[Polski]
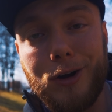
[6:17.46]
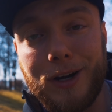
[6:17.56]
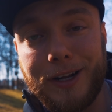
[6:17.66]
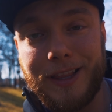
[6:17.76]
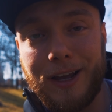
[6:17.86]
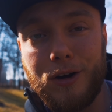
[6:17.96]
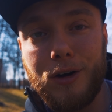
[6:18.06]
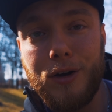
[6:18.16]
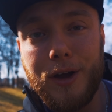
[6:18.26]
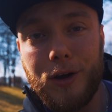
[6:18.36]

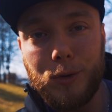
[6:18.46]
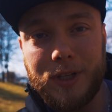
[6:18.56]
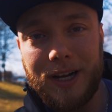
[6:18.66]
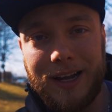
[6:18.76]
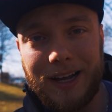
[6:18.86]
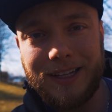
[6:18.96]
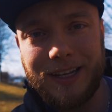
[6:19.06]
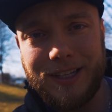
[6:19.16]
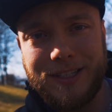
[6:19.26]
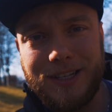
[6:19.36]
cholernego kundelka
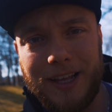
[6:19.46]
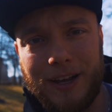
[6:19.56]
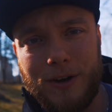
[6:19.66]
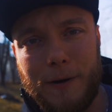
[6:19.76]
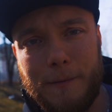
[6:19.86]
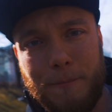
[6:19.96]
na nic innego.